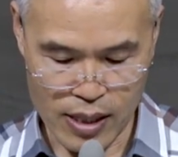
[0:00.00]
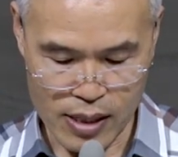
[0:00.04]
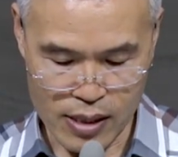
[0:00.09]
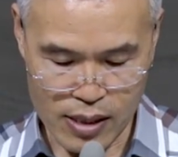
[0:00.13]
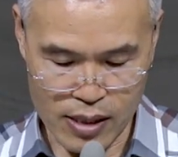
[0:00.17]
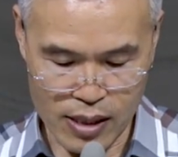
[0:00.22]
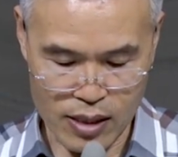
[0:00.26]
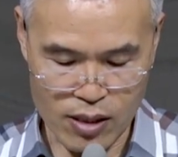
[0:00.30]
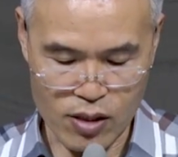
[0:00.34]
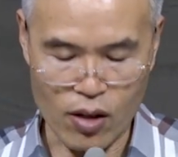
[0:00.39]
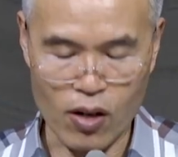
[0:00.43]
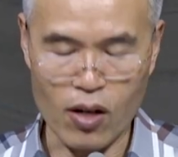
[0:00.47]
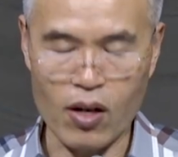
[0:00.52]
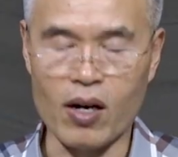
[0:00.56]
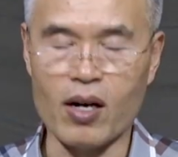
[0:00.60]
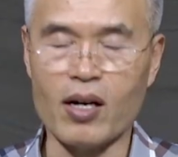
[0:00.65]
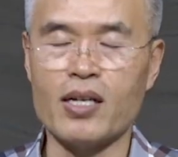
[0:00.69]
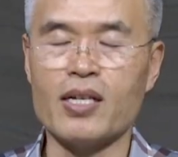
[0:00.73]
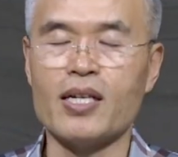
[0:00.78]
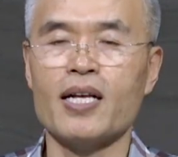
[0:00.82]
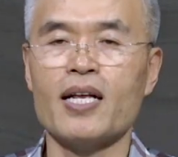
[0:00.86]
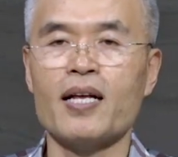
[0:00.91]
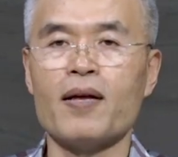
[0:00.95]
그래서
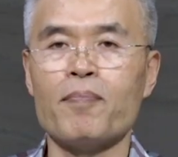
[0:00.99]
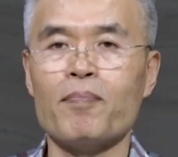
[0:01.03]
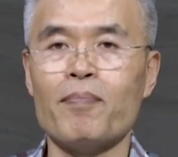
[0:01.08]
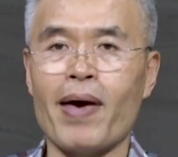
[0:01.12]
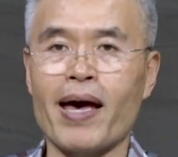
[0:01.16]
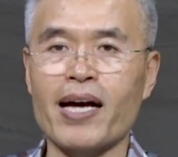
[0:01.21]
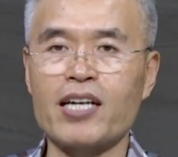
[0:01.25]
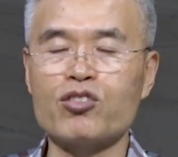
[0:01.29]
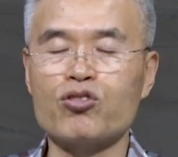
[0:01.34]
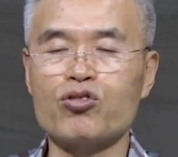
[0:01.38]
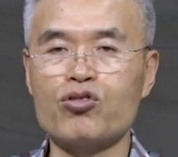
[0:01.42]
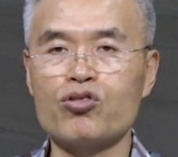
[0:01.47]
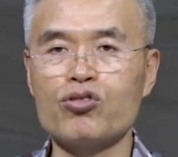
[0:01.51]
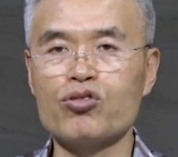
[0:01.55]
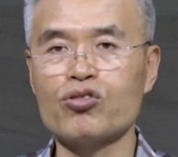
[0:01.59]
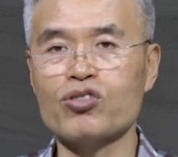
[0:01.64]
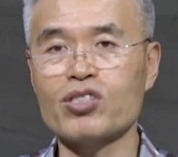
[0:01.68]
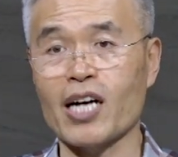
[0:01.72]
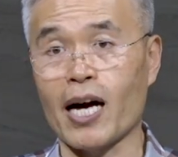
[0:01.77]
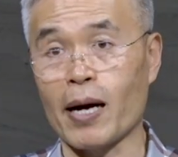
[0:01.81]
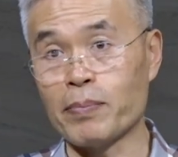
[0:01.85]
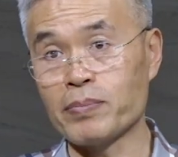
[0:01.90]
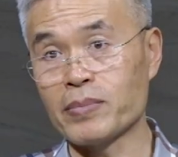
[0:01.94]
맥주
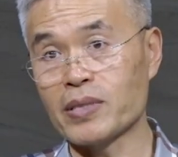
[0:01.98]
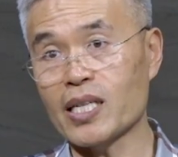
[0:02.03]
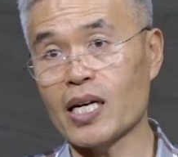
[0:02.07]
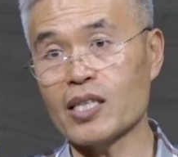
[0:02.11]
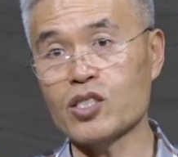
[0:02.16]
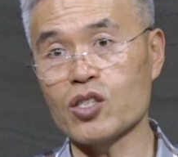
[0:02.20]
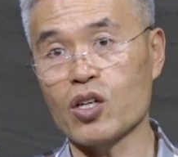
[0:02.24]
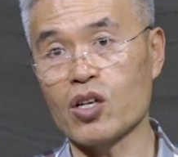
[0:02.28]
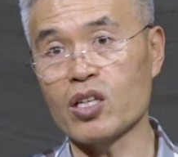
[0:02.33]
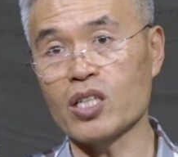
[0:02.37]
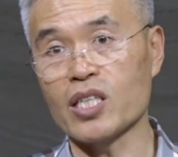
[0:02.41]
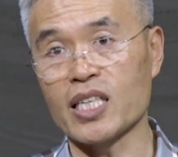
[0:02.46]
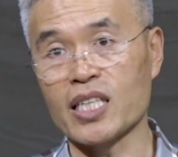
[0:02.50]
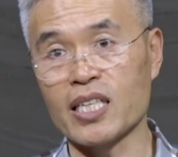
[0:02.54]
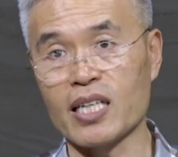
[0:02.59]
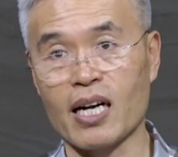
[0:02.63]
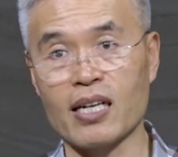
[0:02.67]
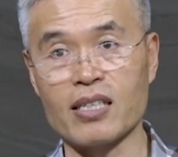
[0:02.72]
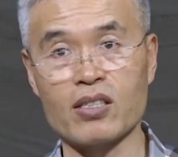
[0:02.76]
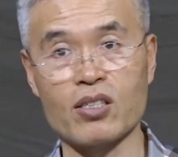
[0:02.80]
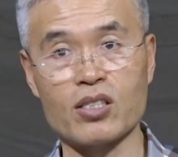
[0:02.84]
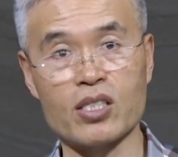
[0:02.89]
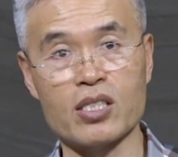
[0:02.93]

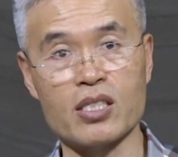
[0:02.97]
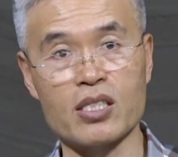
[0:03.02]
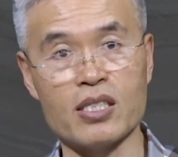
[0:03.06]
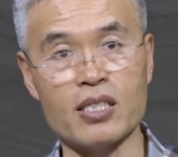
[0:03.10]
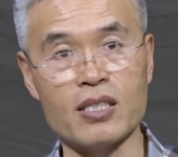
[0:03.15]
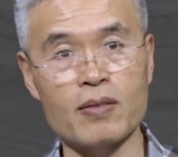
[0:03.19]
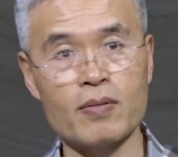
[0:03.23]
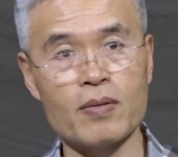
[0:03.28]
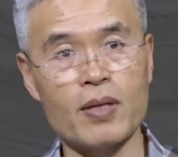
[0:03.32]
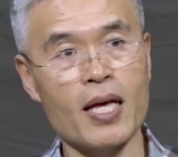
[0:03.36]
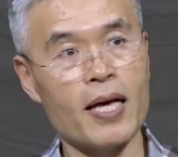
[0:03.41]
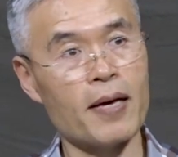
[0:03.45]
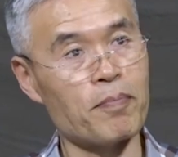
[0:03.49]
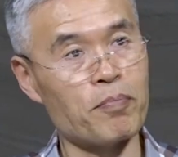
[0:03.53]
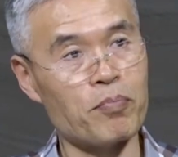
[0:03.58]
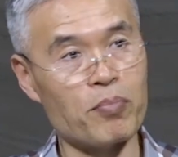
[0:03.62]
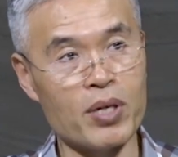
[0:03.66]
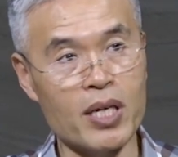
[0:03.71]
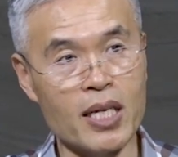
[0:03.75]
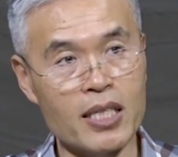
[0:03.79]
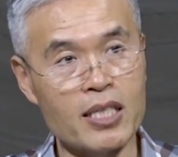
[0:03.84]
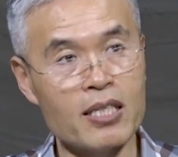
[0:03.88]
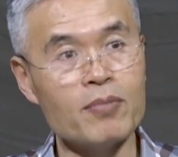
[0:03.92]
감사절이라는 것은
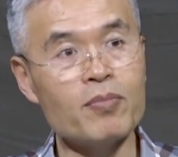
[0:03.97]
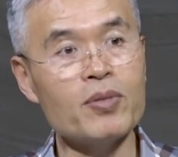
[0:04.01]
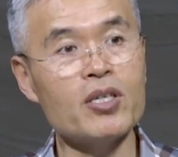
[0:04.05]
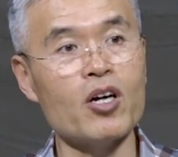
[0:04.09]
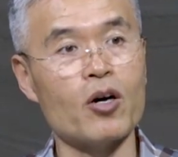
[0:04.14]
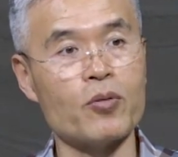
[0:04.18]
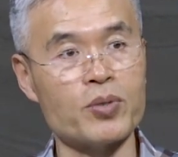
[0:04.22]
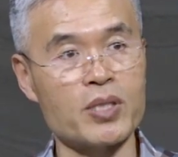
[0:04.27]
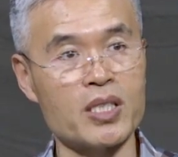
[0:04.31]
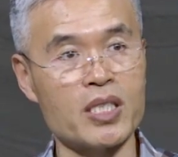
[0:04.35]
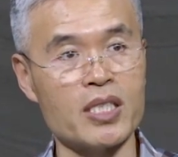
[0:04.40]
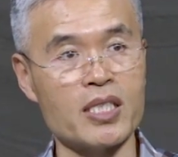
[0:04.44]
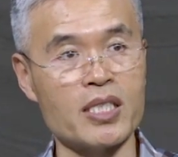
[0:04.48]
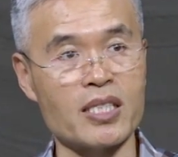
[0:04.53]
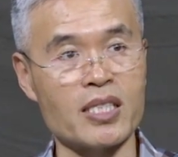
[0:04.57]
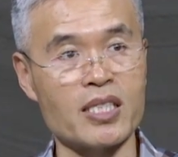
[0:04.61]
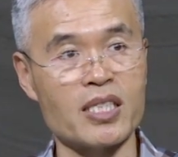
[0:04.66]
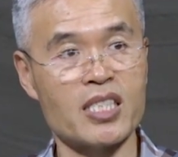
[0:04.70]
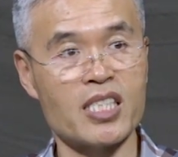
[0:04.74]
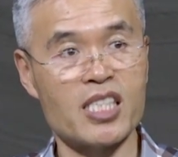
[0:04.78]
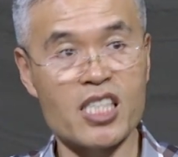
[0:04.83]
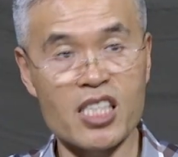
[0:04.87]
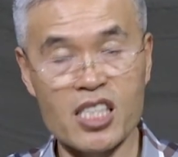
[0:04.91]
믿음이 없이는
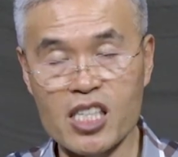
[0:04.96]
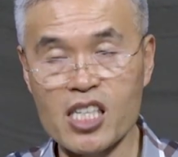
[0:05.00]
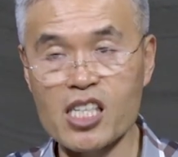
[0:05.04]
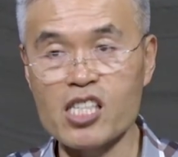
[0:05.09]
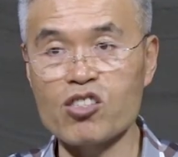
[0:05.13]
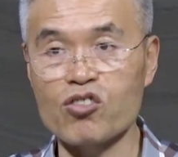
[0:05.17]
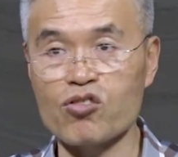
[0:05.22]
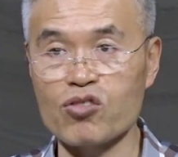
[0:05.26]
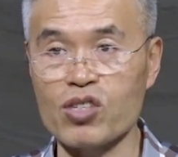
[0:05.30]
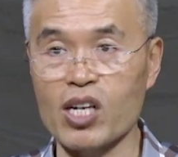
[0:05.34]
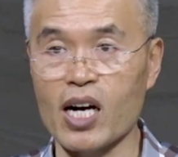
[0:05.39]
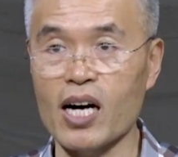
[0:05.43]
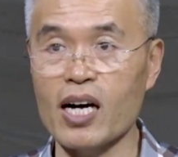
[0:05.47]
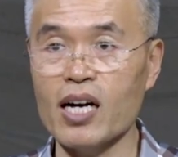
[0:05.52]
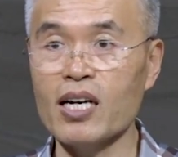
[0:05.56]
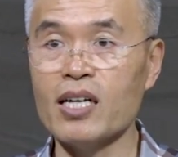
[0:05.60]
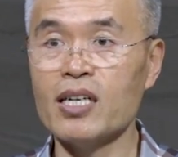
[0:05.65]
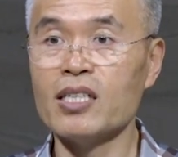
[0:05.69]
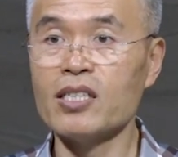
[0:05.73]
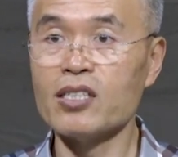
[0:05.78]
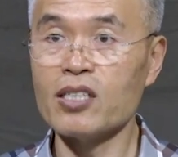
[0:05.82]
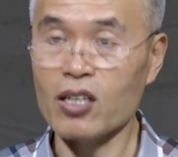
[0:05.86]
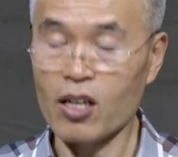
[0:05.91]
지킬 수가
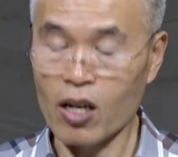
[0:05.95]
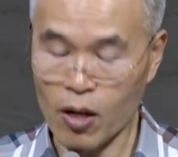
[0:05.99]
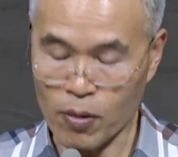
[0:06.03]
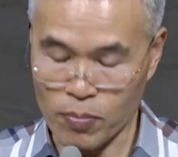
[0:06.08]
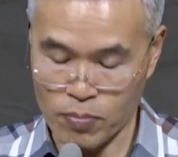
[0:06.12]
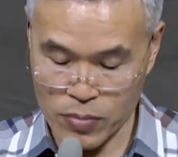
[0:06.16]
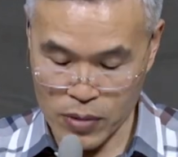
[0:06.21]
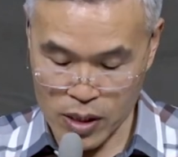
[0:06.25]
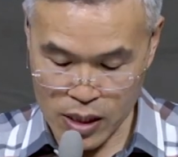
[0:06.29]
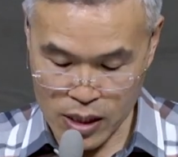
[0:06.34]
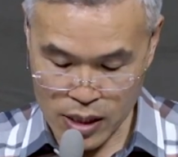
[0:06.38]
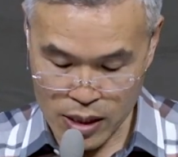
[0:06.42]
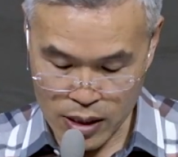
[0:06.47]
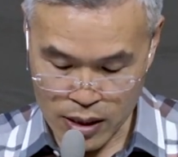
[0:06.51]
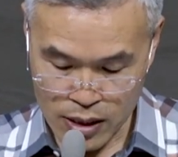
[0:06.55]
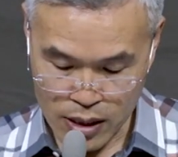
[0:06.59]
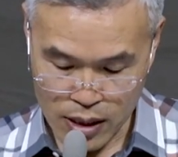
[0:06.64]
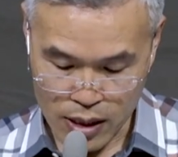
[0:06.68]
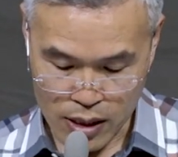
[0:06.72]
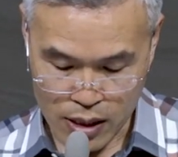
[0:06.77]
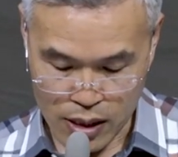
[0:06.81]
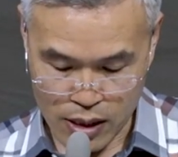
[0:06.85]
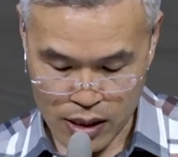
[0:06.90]
없는
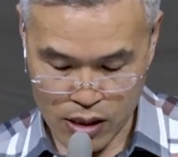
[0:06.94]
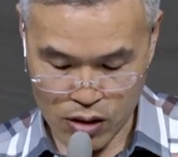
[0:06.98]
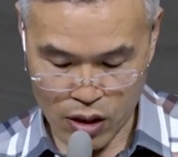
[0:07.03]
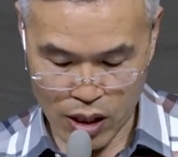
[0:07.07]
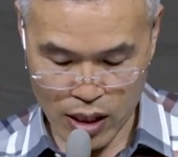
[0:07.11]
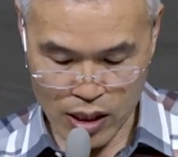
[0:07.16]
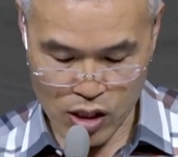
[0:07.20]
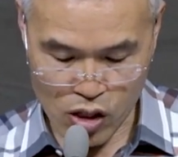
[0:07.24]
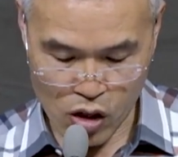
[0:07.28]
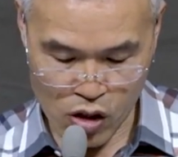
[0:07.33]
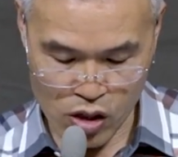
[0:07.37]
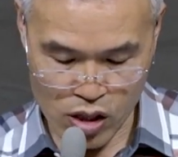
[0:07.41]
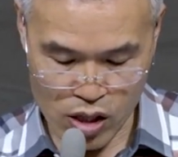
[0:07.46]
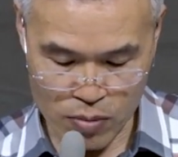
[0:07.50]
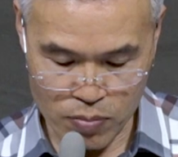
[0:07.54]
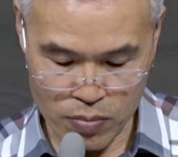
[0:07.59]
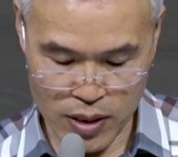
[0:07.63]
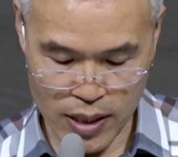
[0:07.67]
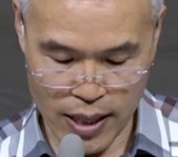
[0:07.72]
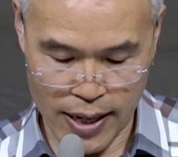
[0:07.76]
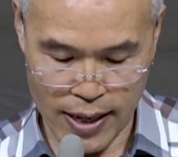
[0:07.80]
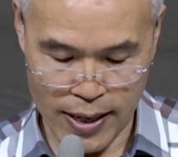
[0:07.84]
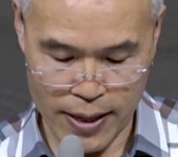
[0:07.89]
어, 그러한
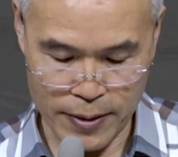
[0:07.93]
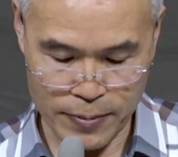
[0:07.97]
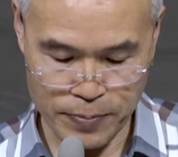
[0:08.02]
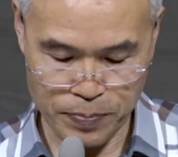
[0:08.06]
절기입니다.